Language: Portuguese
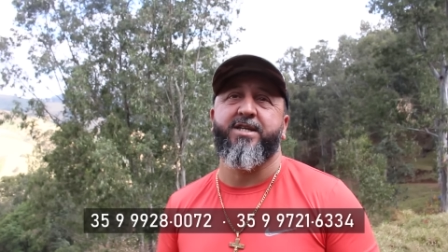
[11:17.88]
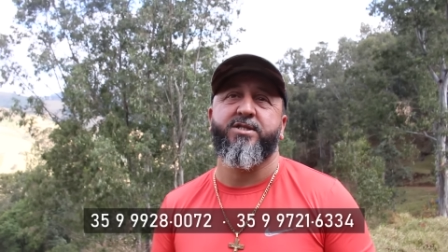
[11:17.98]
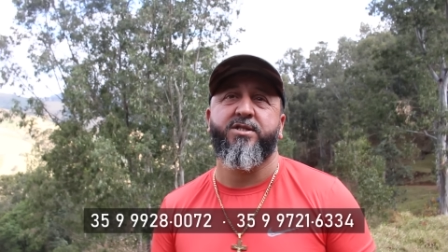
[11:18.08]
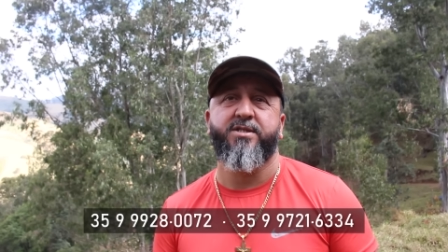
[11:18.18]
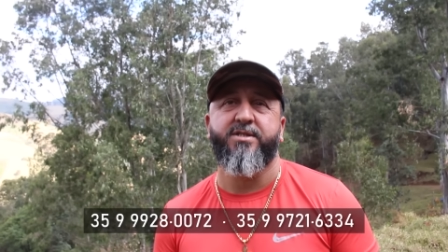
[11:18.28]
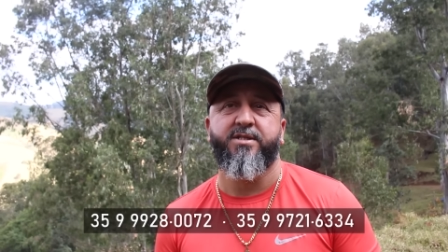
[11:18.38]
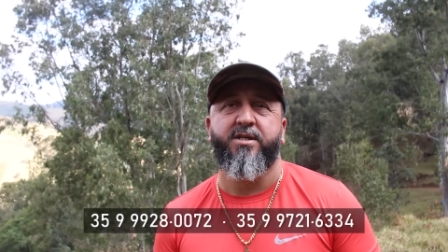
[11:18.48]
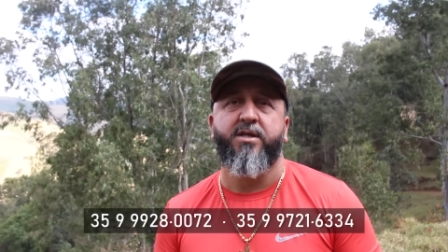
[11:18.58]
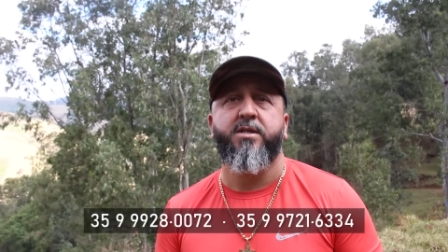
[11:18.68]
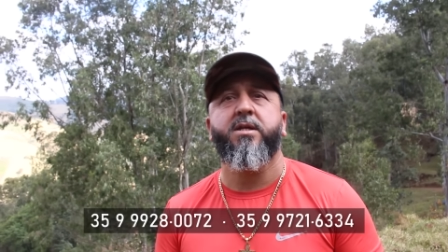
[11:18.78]
jogo, o
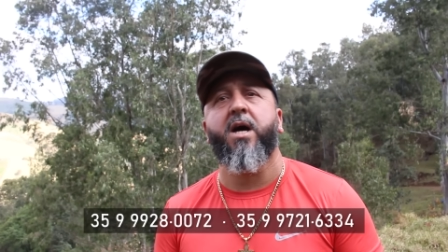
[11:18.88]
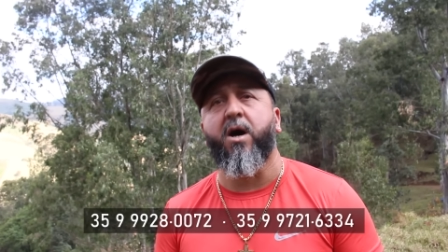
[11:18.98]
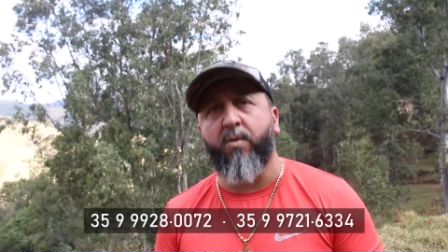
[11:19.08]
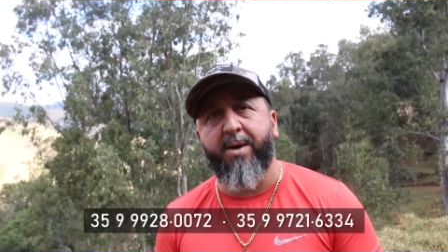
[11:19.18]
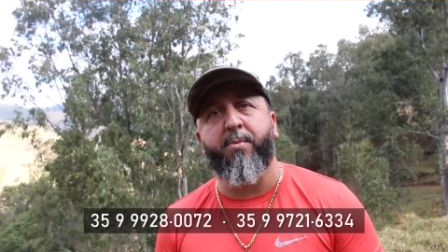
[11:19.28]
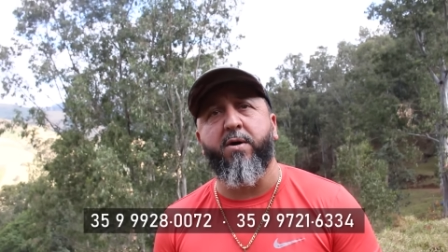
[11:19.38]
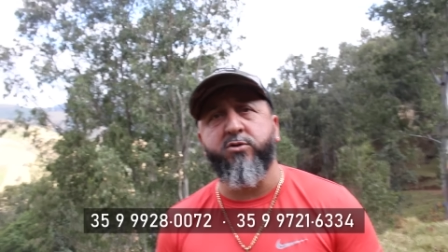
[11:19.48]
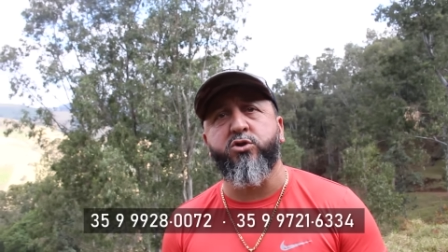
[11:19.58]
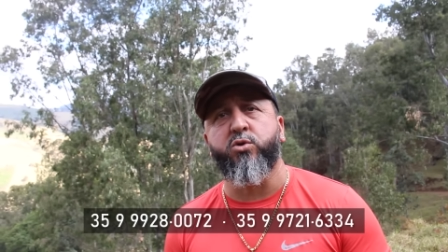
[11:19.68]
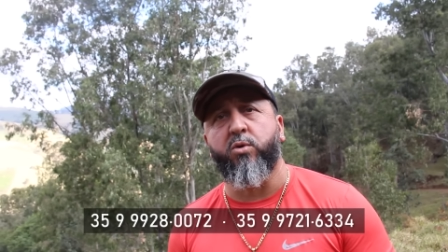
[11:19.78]
pessoal aqui é bom Não, de jogo. É bom
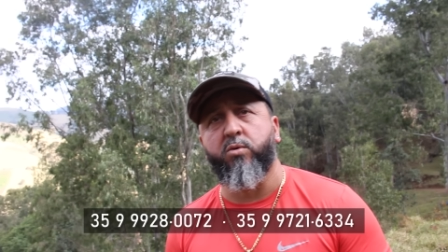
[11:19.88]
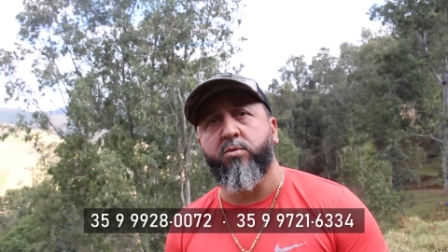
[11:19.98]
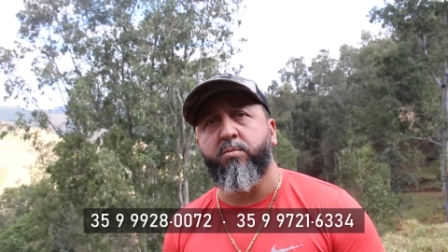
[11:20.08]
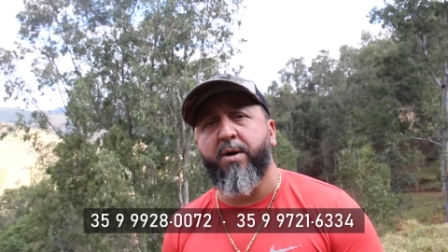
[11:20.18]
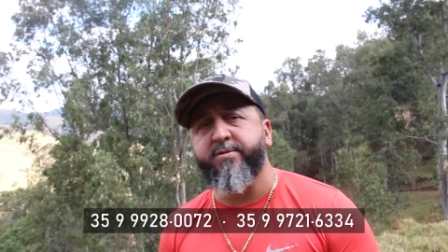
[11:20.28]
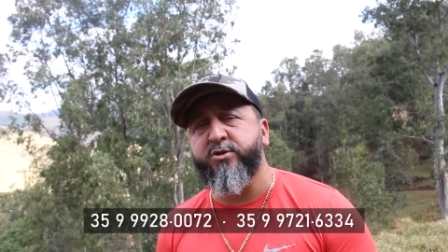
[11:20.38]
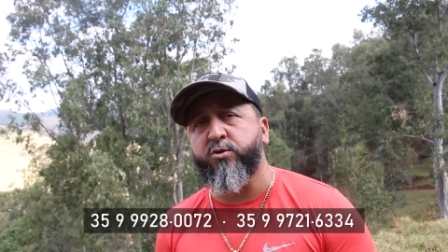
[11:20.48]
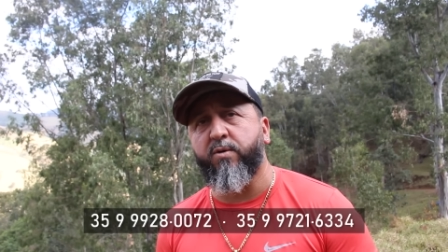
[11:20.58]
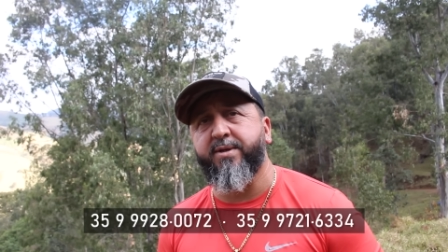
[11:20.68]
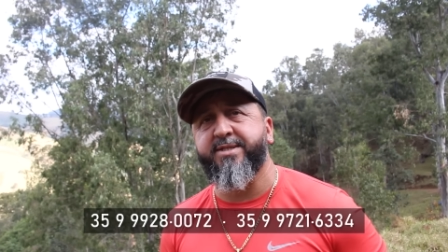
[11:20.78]
de jogo, bom de
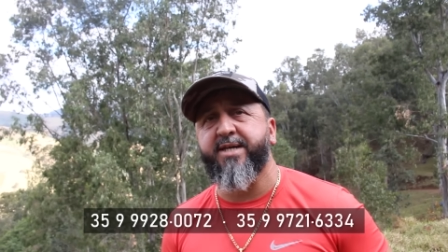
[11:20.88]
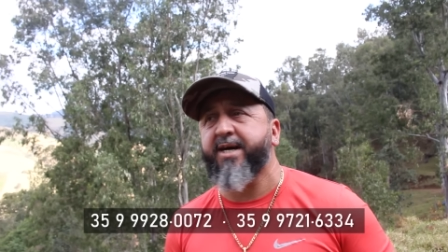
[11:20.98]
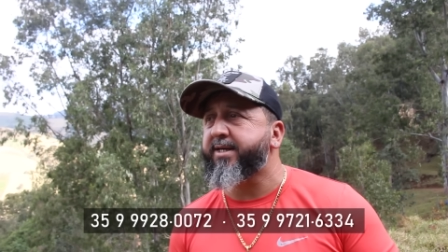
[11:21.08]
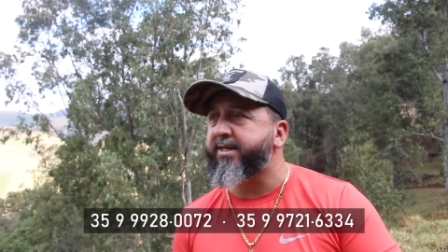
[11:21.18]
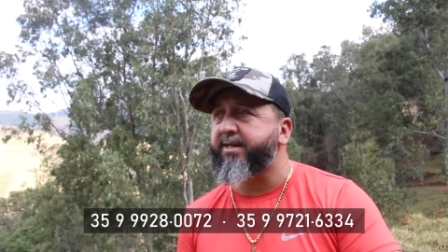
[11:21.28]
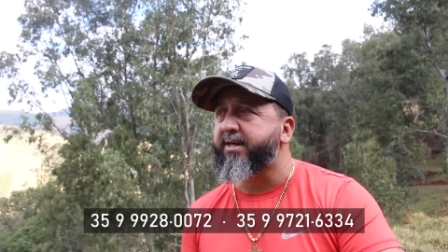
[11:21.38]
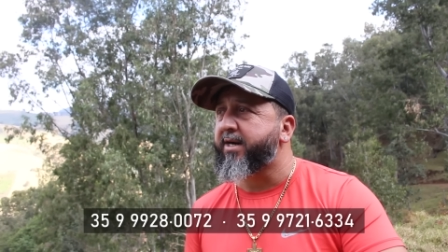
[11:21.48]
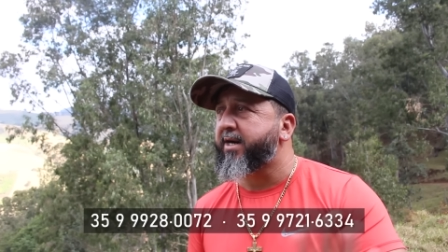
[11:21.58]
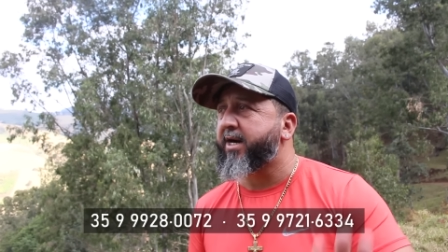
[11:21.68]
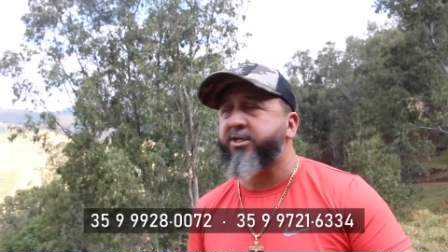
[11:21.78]
jogo. Isso aí
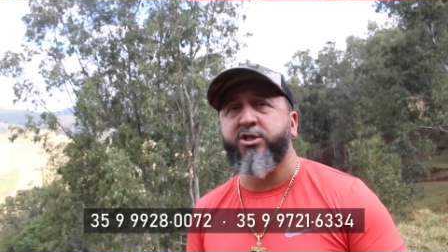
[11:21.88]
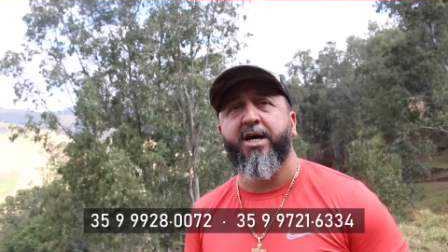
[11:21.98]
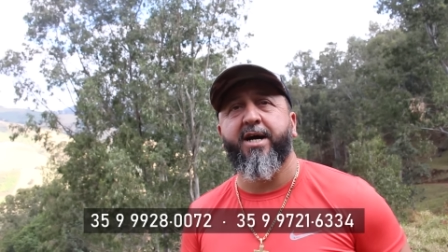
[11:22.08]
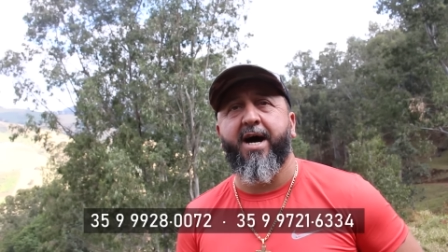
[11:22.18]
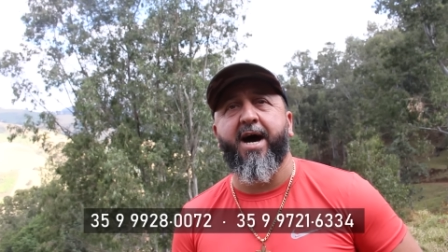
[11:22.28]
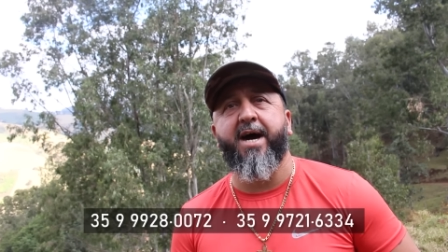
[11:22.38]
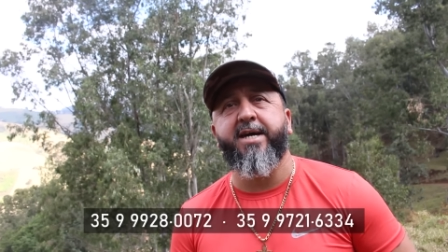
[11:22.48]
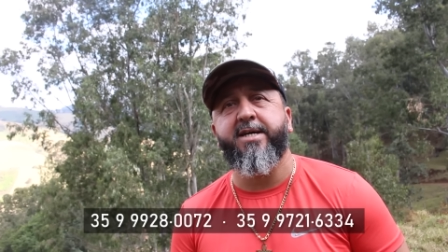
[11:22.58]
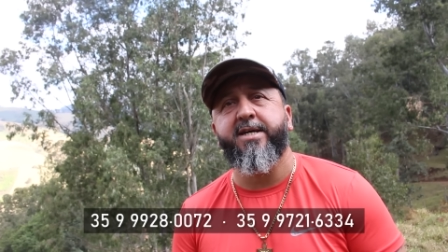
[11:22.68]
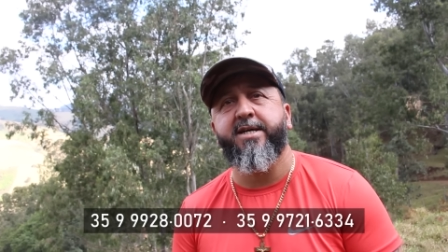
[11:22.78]
é
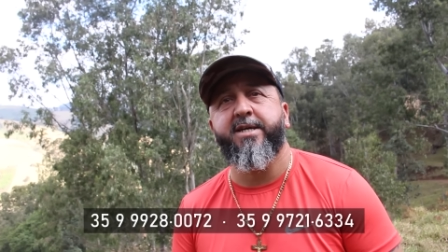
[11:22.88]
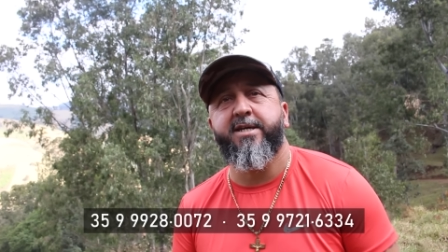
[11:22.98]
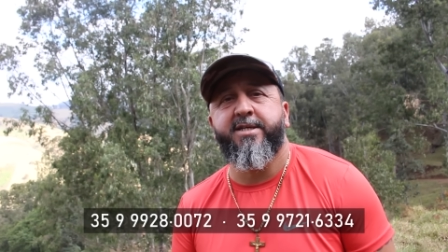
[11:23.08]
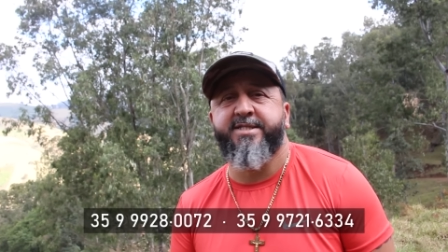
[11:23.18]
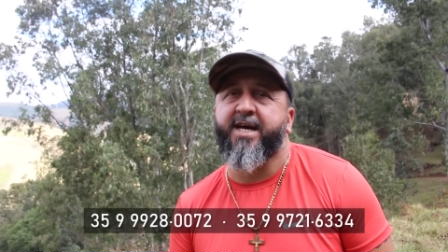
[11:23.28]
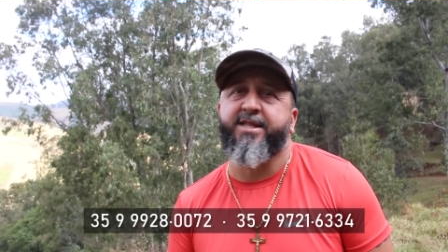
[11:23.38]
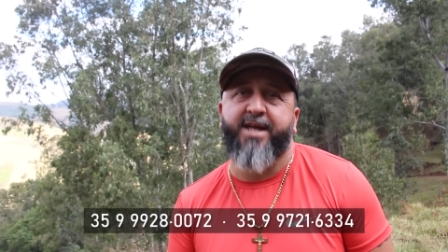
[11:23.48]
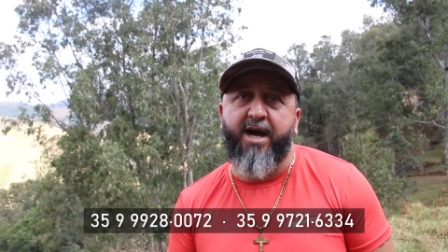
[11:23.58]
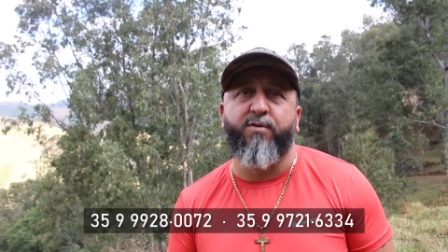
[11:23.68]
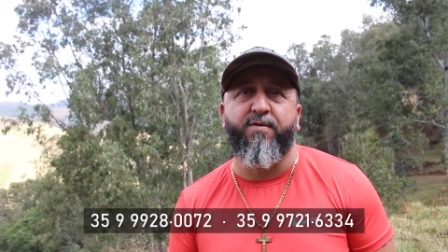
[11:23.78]
chegar e, e
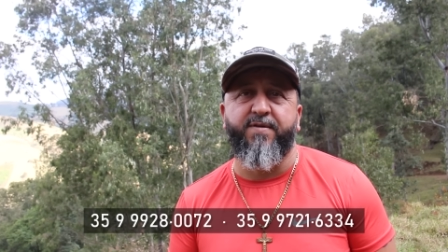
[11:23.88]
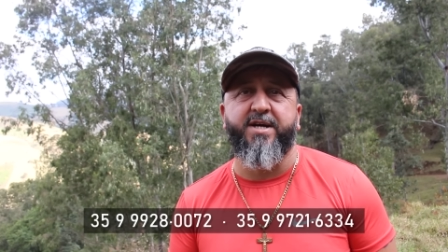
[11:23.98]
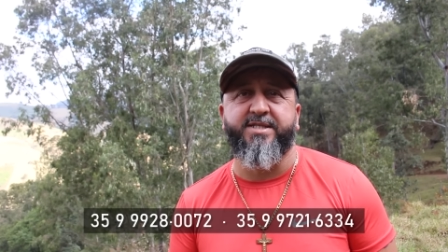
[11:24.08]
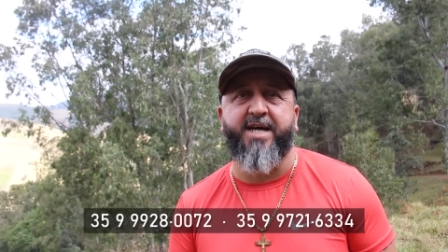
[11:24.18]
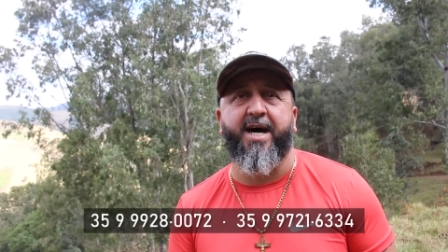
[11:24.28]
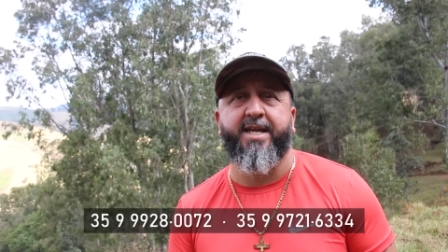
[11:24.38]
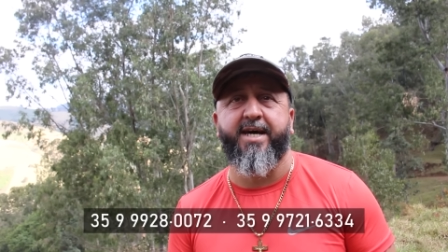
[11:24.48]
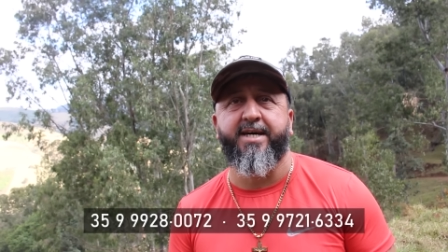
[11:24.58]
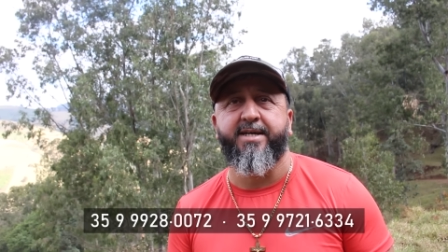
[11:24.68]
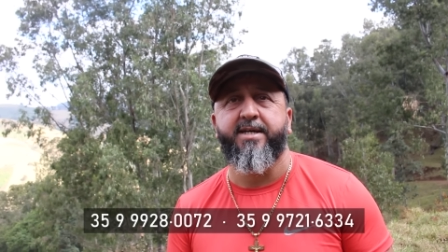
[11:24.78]
sentar e conversar, né?